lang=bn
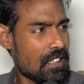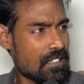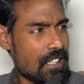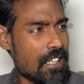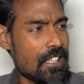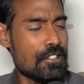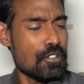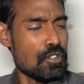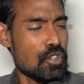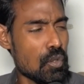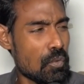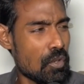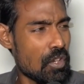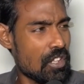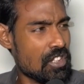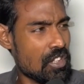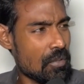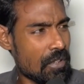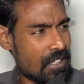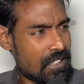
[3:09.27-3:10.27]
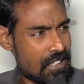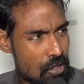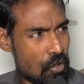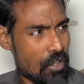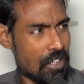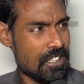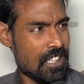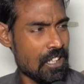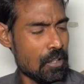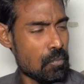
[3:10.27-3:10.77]
সেই তৃণমূলের জমায় কি
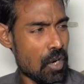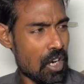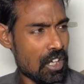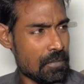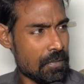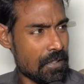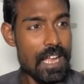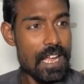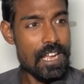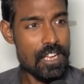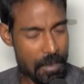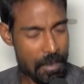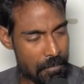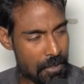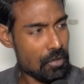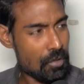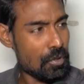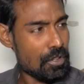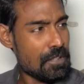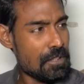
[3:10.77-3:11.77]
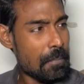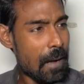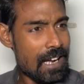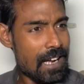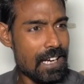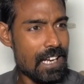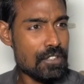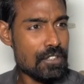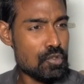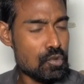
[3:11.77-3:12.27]
করে শিল্প আসবে হ্যাঁ আমরা তো বলছি
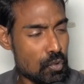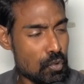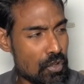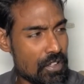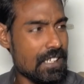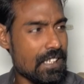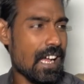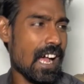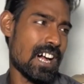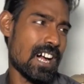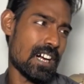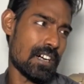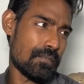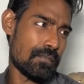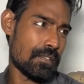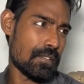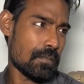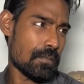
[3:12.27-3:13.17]
বাংলার চুরিতে হাব